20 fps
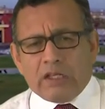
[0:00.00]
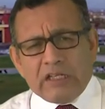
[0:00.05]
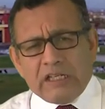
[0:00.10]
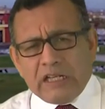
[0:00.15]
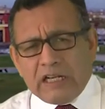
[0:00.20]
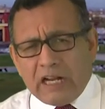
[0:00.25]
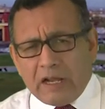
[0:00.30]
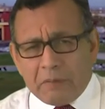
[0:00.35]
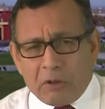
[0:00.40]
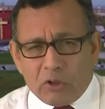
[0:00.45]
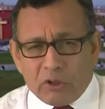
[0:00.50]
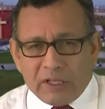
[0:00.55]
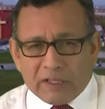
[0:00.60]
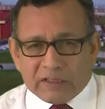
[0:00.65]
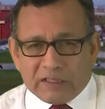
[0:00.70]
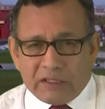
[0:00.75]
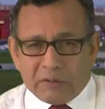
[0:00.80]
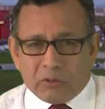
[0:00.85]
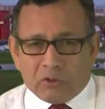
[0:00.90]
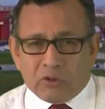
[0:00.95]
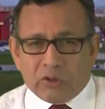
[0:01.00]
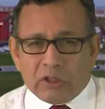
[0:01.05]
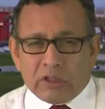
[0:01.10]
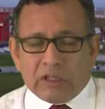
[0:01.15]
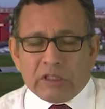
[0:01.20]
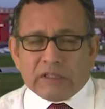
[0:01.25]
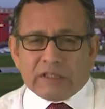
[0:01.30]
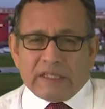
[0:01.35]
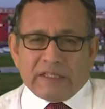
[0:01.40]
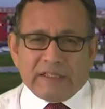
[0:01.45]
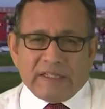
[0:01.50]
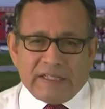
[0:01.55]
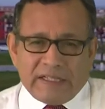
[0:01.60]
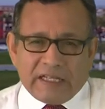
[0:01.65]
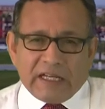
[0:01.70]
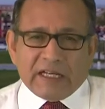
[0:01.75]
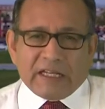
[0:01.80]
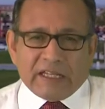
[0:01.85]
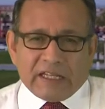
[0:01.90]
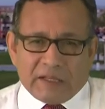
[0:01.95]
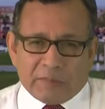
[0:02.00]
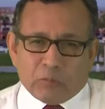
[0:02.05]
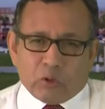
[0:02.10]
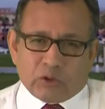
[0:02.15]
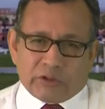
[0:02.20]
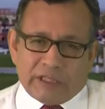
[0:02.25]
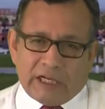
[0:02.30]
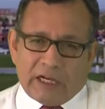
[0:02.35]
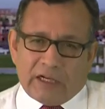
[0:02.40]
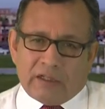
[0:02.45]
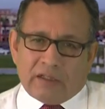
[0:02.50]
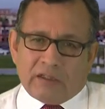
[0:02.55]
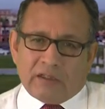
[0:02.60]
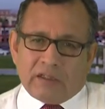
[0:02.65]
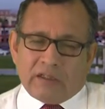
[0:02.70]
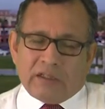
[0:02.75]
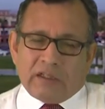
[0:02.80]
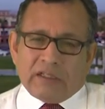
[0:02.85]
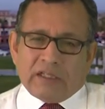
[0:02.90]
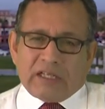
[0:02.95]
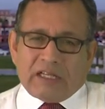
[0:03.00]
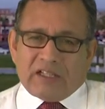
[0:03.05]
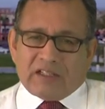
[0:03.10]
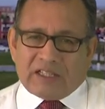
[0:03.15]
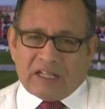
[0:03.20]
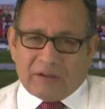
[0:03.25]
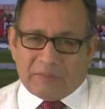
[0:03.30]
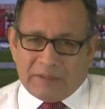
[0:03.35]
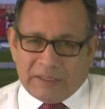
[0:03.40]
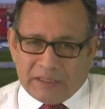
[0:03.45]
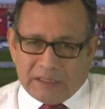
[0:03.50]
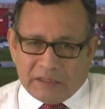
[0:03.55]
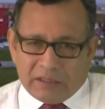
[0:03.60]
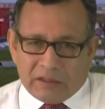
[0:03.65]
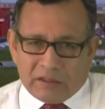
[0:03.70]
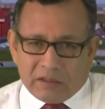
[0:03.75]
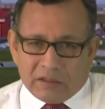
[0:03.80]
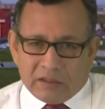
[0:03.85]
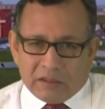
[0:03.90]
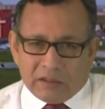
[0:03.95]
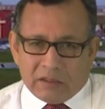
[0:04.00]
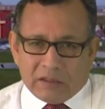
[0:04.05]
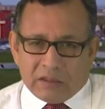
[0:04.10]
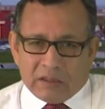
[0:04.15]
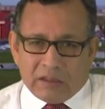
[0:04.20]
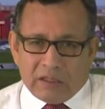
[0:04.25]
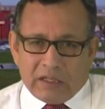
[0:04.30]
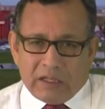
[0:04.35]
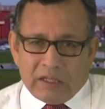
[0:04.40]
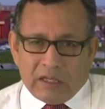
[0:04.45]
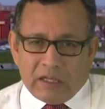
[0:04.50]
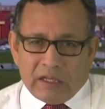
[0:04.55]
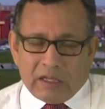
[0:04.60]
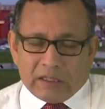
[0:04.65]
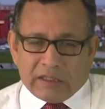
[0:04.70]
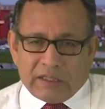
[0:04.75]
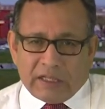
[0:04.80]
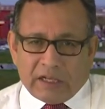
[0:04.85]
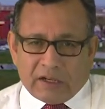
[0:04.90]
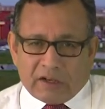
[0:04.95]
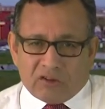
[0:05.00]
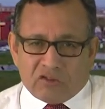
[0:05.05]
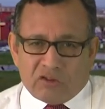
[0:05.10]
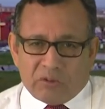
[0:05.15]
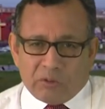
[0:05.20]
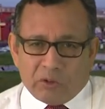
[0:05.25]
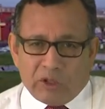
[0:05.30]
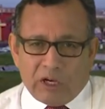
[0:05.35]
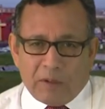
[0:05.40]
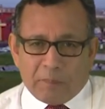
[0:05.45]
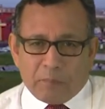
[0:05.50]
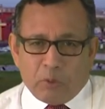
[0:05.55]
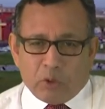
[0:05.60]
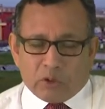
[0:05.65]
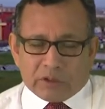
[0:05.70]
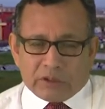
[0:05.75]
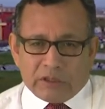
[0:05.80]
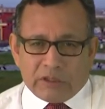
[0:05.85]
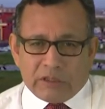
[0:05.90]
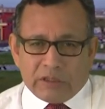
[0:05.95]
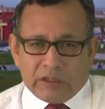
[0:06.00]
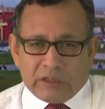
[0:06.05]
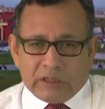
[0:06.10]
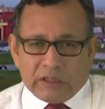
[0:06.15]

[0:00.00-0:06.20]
Y el lavado de activos tendría que demostrar que sabía eh, quien recibió el aporte